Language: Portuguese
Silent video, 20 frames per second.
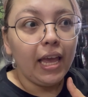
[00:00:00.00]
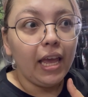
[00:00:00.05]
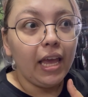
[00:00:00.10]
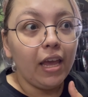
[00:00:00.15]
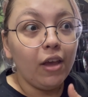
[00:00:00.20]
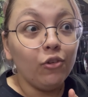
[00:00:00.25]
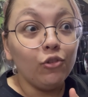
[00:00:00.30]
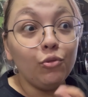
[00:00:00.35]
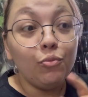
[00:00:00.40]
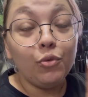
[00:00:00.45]

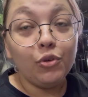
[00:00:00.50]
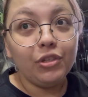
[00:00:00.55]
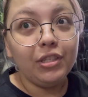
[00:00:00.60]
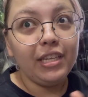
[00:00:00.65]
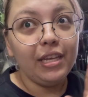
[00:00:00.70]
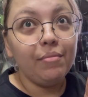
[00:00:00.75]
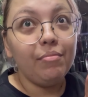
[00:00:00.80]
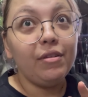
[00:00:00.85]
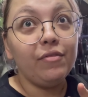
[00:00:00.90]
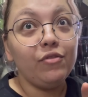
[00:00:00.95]
eu não
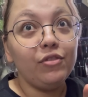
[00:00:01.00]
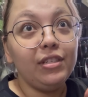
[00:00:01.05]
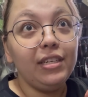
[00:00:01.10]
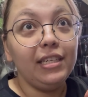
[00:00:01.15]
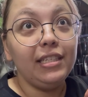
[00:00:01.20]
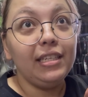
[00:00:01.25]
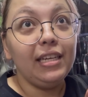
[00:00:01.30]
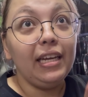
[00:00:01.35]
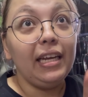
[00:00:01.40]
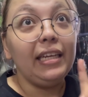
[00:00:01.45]
mostrei pra
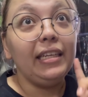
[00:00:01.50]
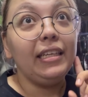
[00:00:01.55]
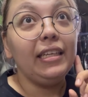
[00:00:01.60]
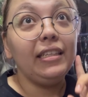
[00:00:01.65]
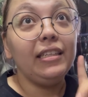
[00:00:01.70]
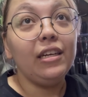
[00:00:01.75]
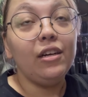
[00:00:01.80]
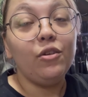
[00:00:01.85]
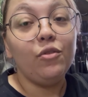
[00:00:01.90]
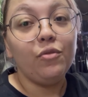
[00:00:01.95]
vocês ainda,
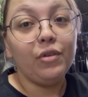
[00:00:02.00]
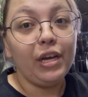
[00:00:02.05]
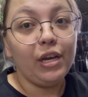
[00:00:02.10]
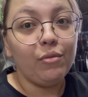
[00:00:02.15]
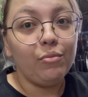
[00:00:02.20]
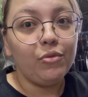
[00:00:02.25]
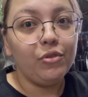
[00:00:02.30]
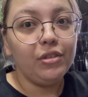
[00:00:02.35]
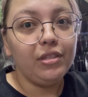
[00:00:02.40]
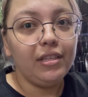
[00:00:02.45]
então eu quero
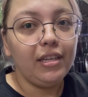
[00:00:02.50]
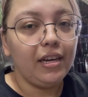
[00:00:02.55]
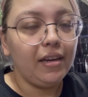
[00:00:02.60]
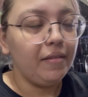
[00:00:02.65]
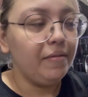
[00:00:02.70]
mostrar.